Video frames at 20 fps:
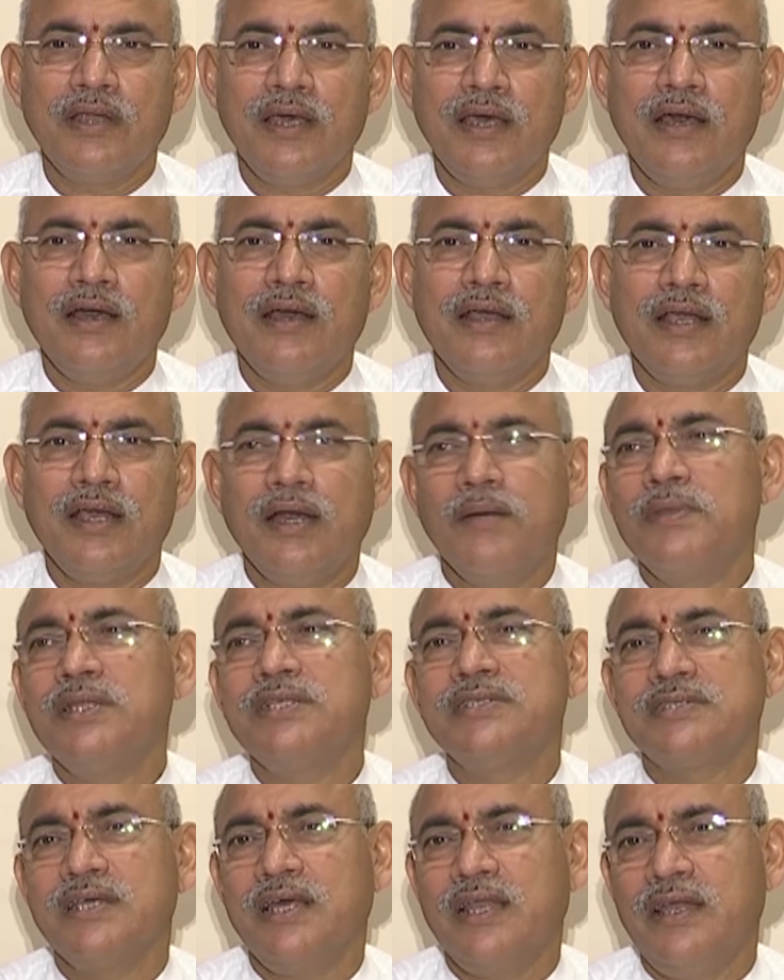కూడా
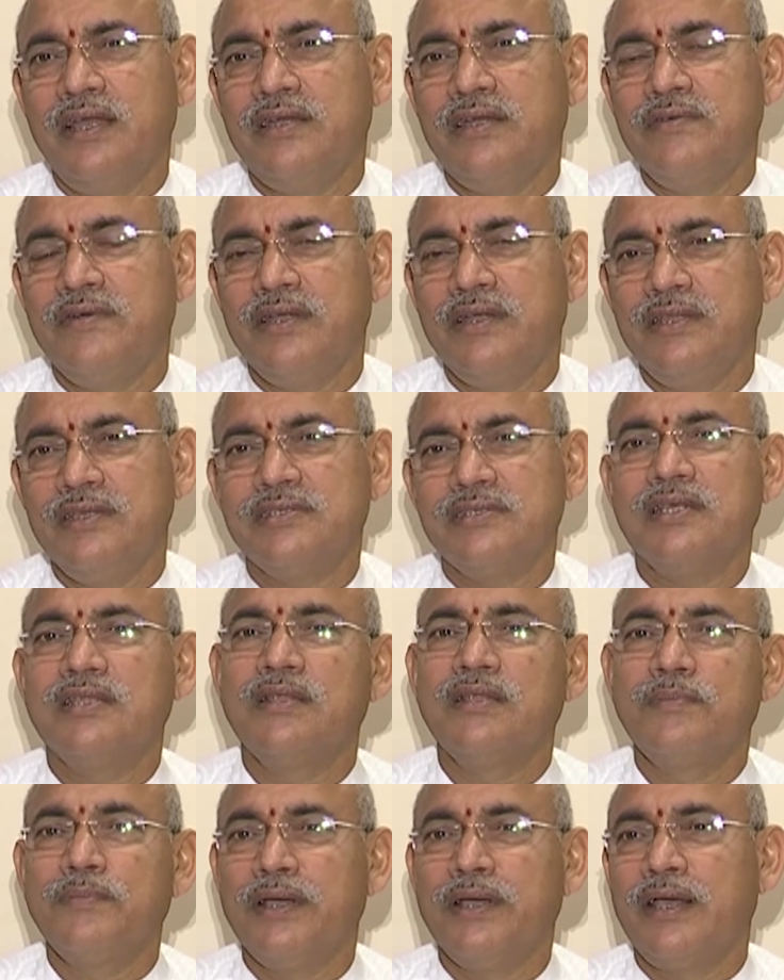గమనించాలనేటువంటిది ఈ
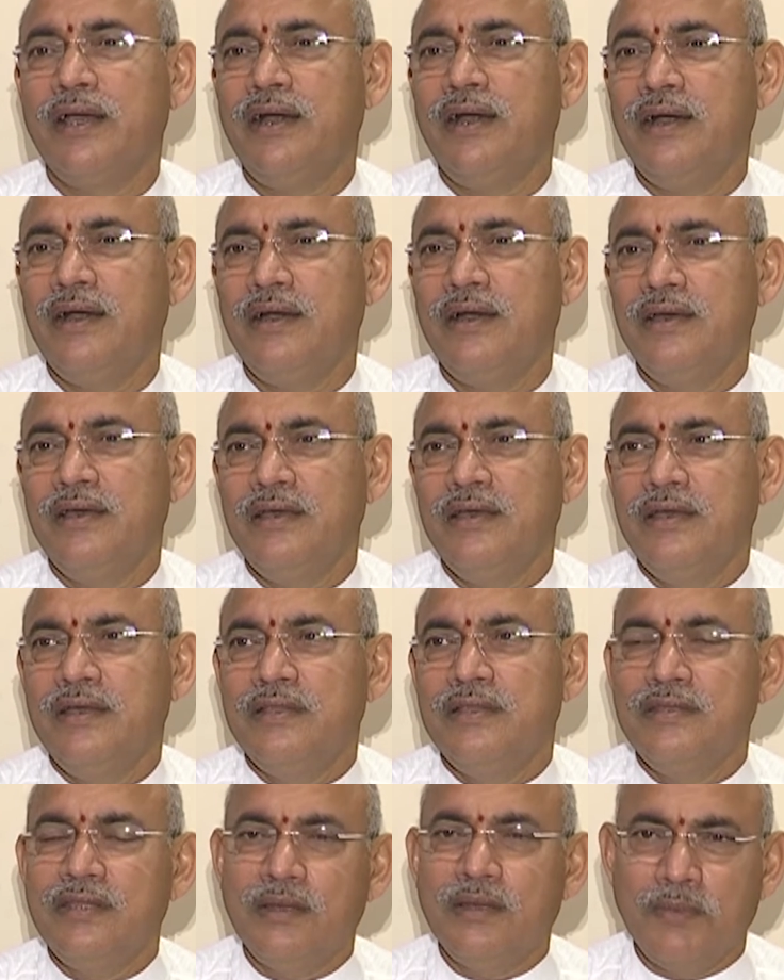సందర్భంగా
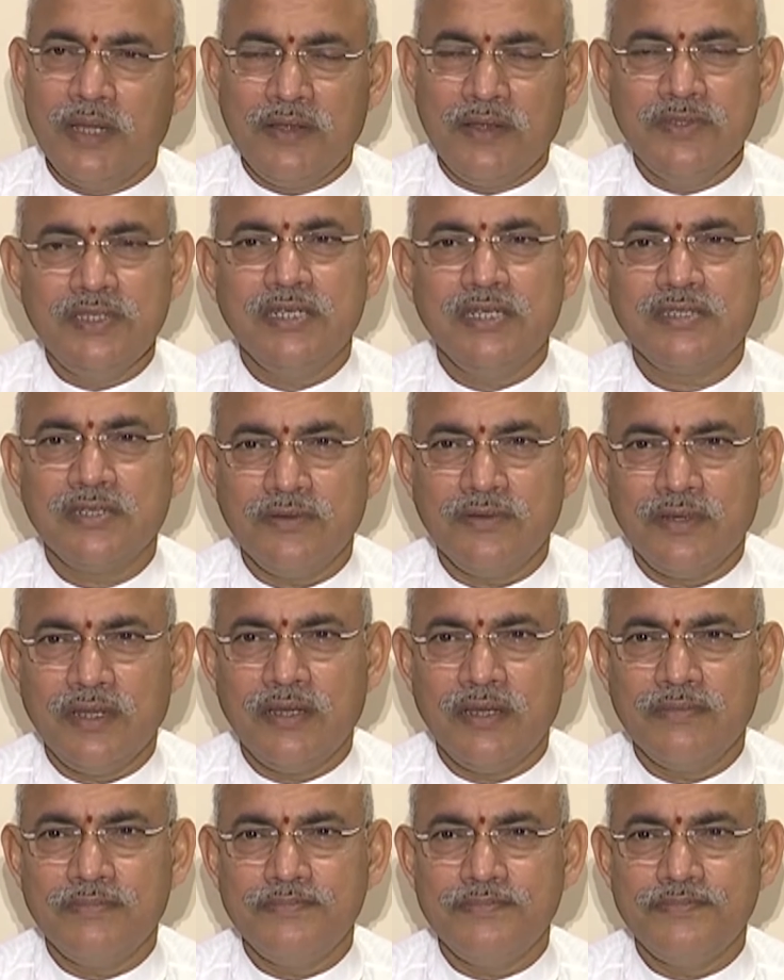నేను మనవి చేస్తూ
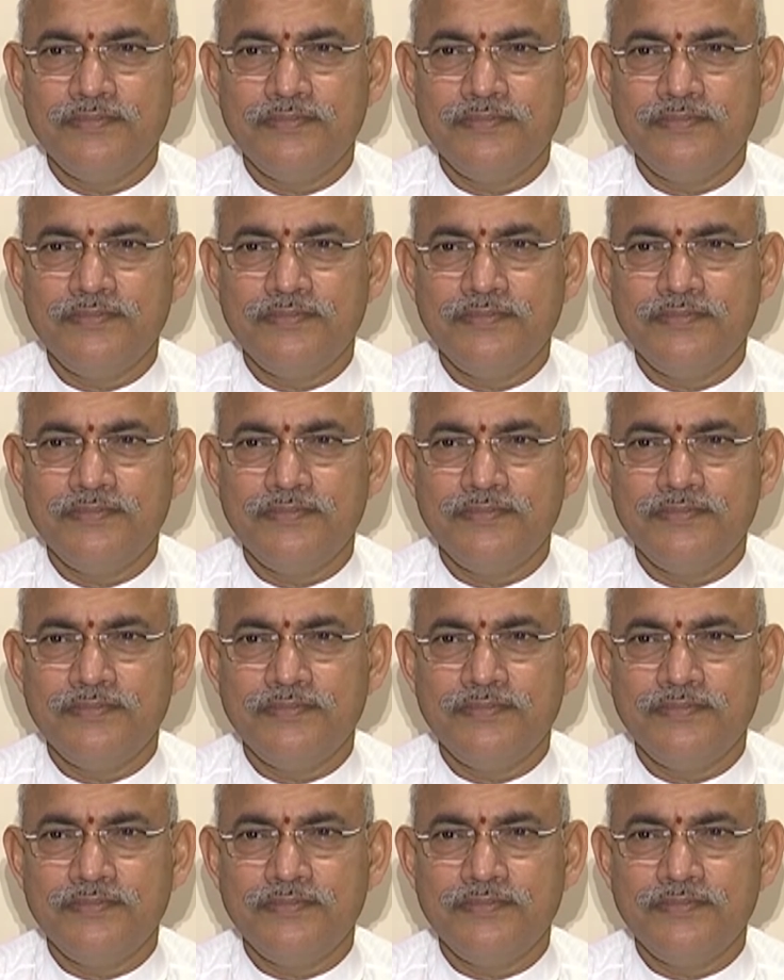ఉన్నాను